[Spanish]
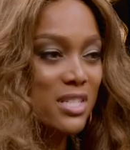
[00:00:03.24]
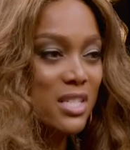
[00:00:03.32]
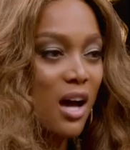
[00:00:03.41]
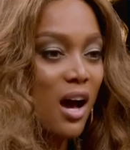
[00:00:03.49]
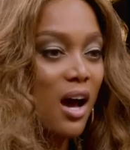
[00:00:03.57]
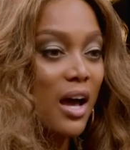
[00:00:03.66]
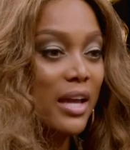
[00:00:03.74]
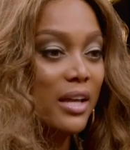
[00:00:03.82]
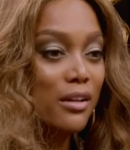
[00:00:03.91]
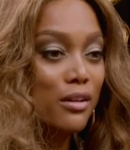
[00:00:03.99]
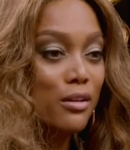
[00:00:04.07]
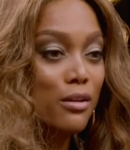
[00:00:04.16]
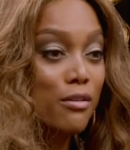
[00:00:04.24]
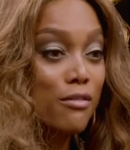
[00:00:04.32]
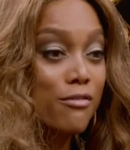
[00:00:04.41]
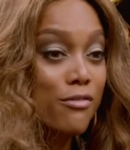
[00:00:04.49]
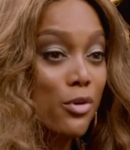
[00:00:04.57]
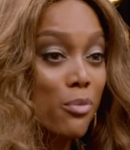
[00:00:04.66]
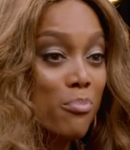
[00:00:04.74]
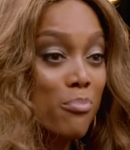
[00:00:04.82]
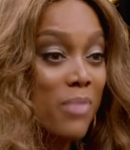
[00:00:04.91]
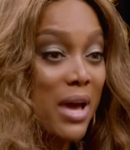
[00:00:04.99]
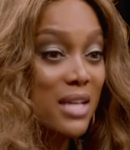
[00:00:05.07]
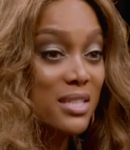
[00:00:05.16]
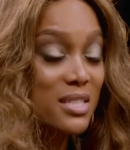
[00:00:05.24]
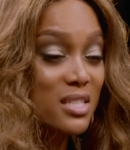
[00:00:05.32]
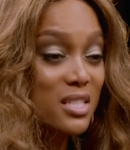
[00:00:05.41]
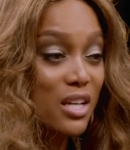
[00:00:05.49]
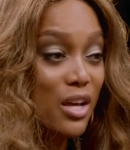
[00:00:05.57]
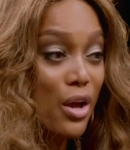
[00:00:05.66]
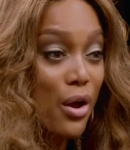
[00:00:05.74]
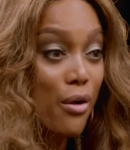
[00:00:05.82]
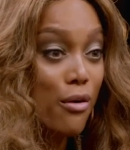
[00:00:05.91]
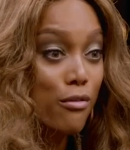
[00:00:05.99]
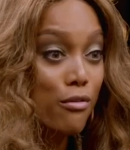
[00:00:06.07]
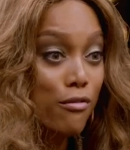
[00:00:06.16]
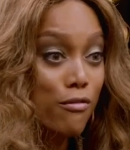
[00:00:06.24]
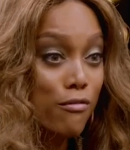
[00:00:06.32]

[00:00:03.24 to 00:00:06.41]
Hace unos años, Tyra Banks se vio envuelta en un escándalo cuando